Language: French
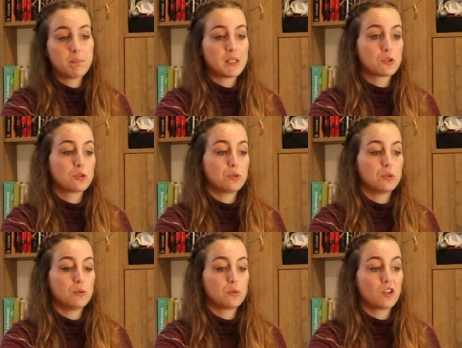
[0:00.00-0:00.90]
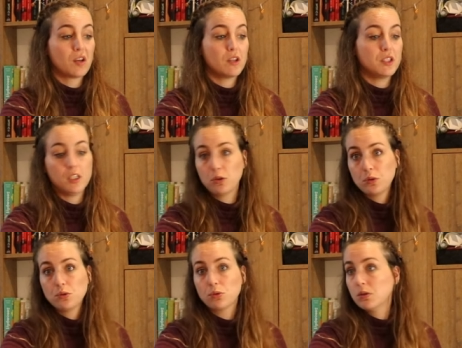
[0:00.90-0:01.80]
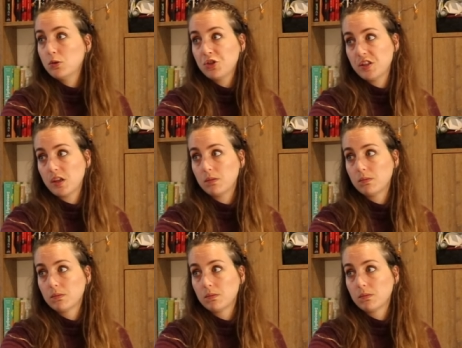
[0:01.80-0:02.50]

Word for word: Parce que on travaillait que sur des logiciels.